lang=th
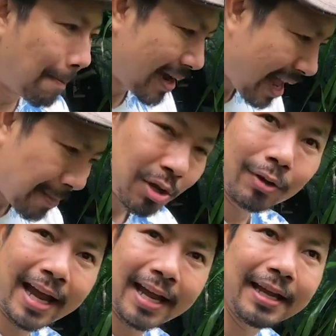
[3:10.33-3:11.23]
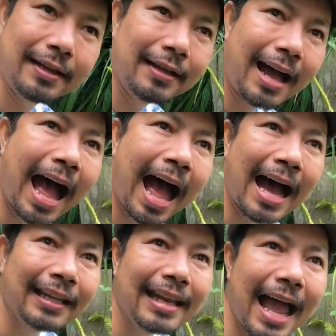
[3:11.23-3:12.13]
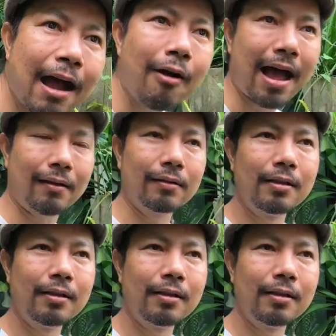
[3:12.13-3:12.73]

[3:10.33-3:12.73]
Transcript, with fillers: มันได้มาอยู่ในอ่างนี้แล้วอ่ะ